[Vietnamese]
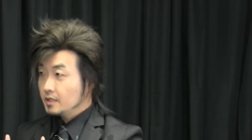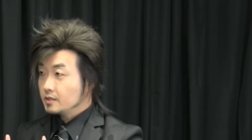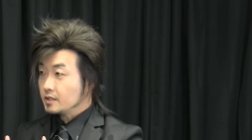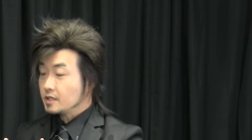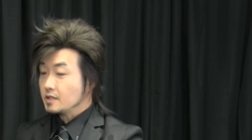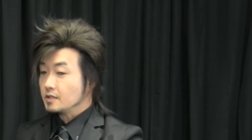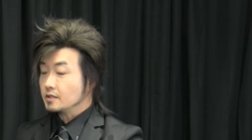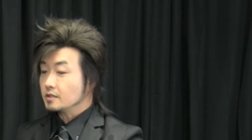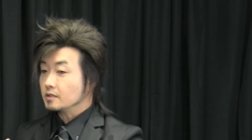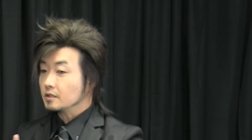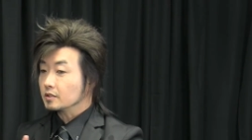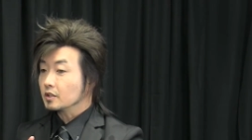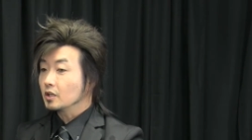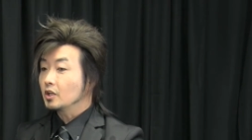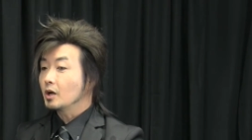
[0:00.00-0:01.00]
chị
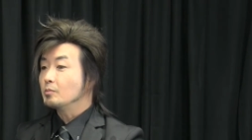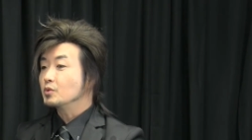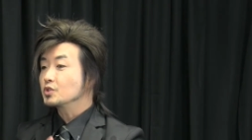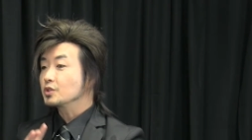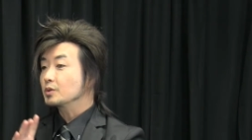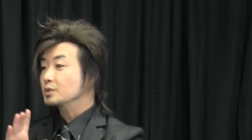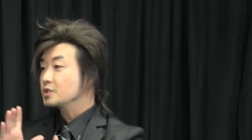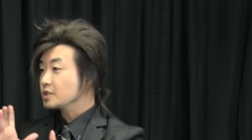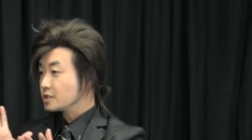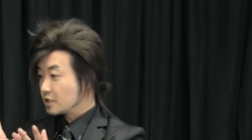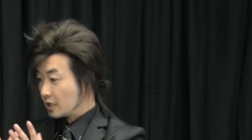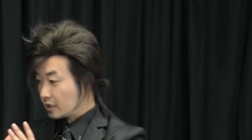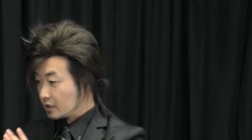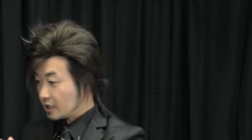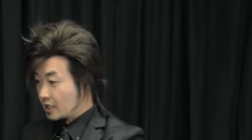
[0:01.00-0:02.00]
nếu tôi lò một trò
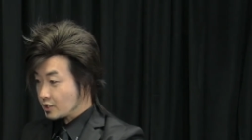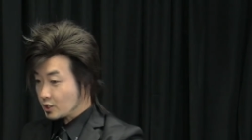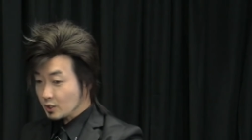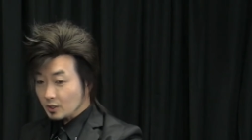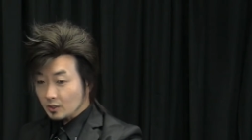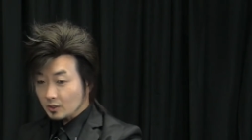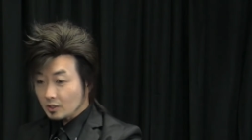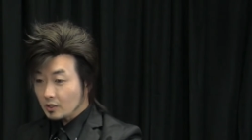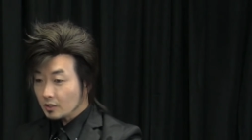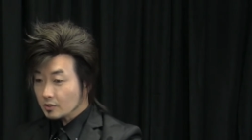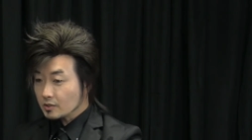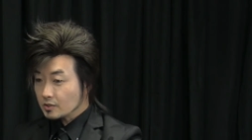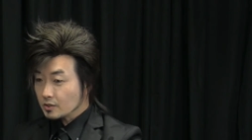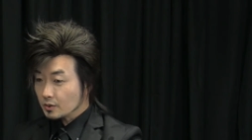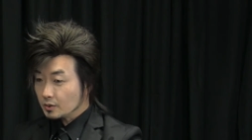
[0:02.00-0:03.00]
sang ta xin nó tôi là
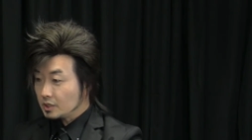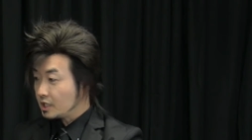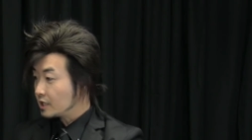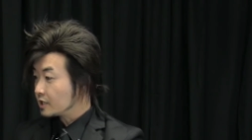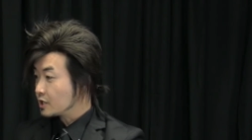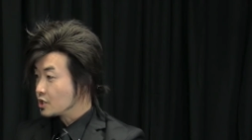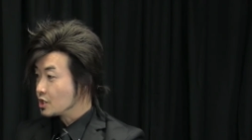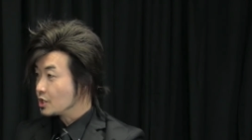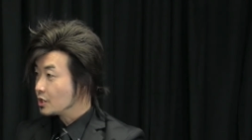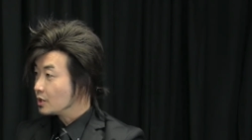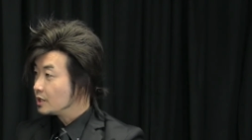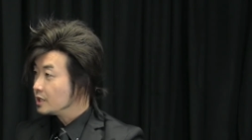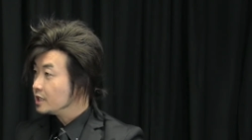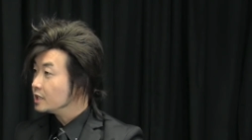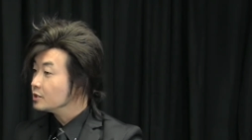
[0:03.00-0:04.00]
trò tiền ta xin nó
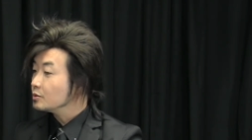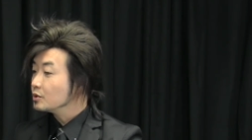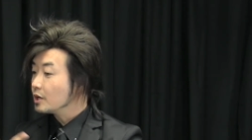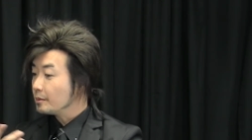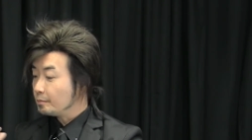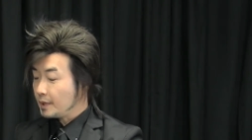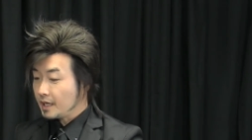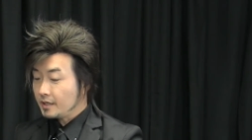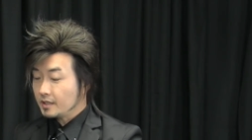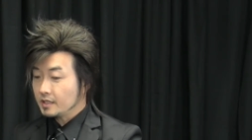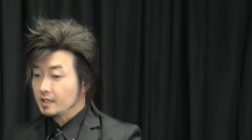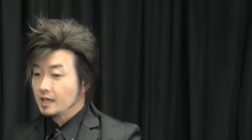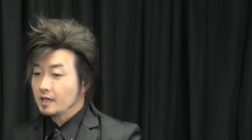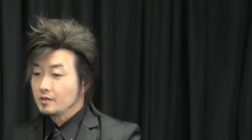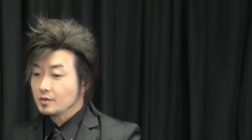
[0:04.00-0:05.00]
liên liên nó bé
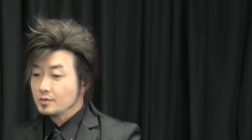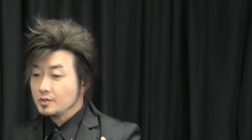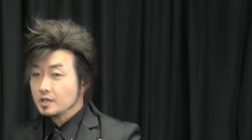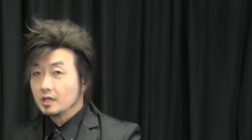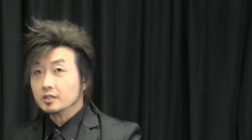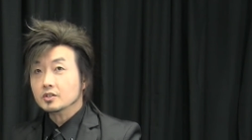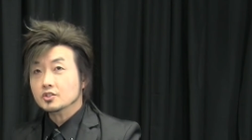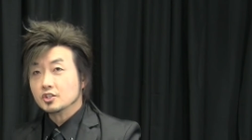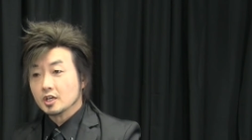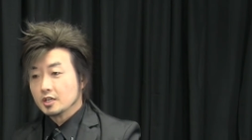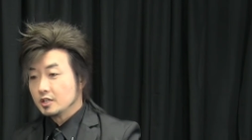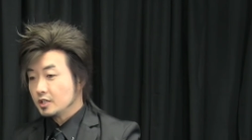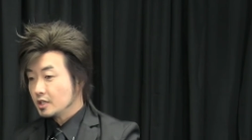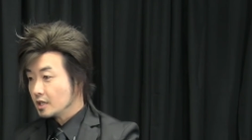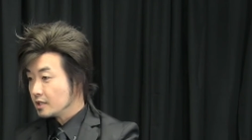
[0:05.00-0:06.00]
này là con giờ nó
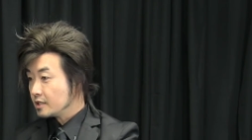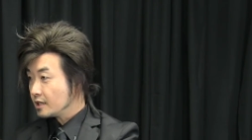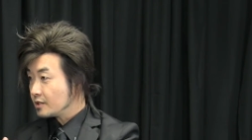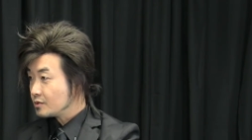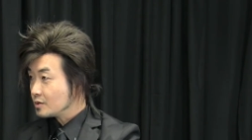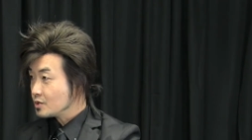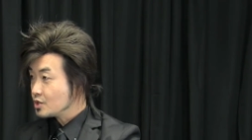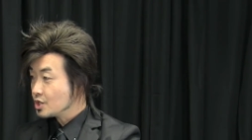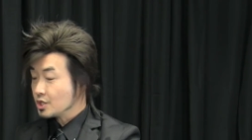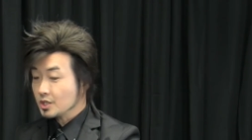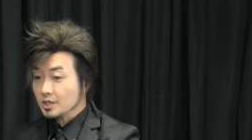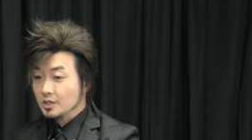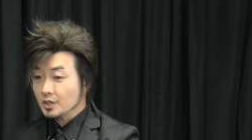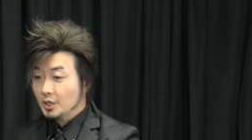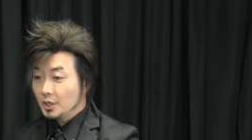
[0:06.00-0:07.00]
chơi kia những cho chi
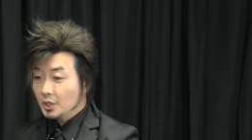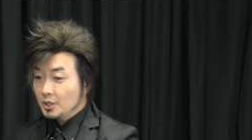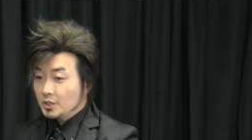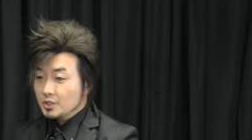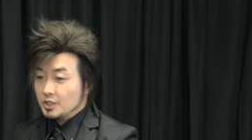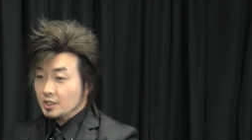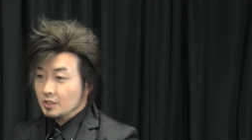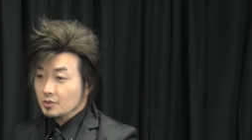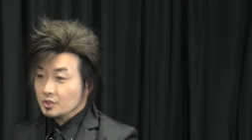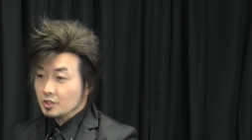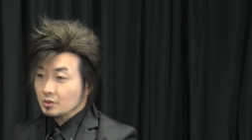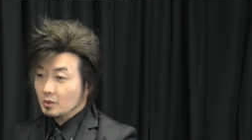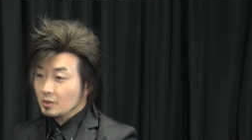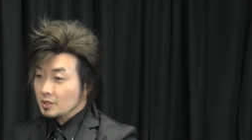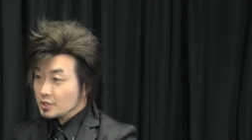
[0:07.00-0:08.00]
hả xin tao
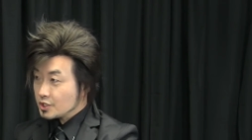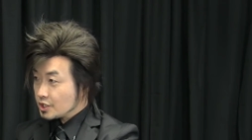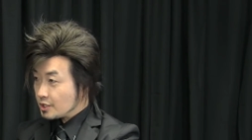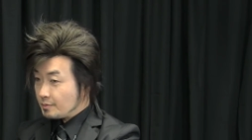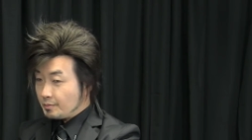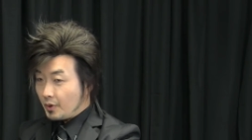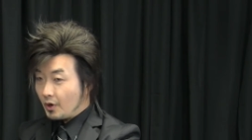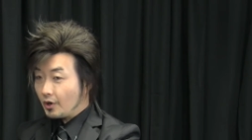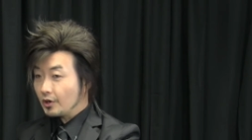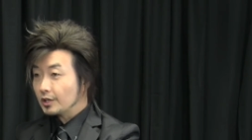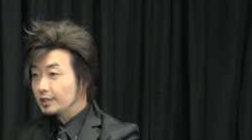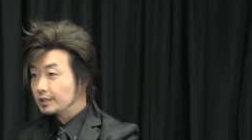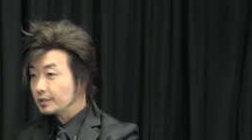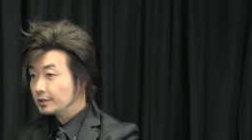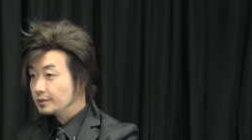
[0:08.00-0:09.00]
xin tôi là xí phò
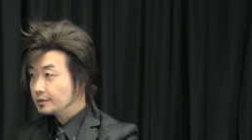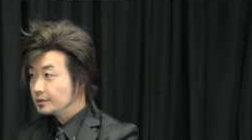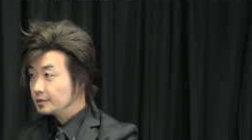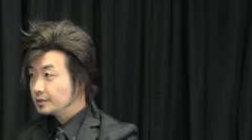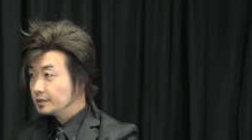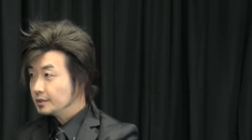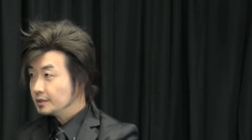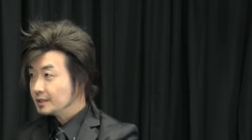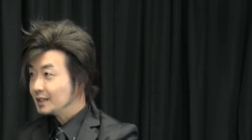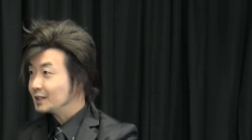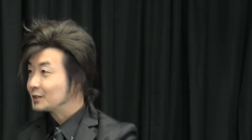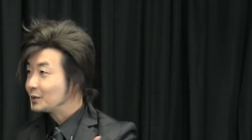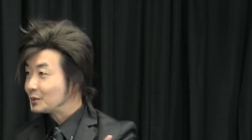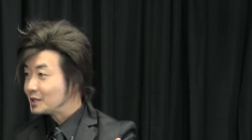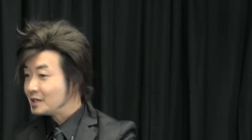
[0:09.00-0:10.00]
lỡ ở ờ, hà
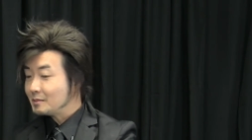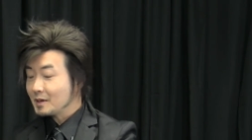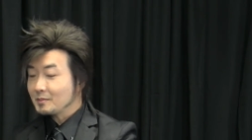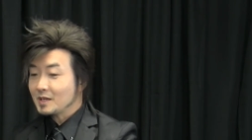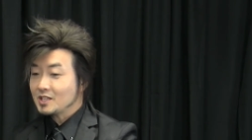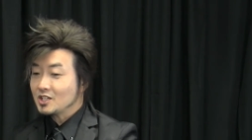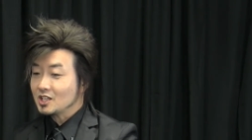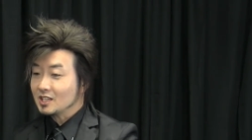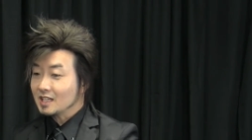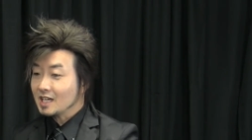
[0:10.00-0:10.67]
thổ y mà bé xin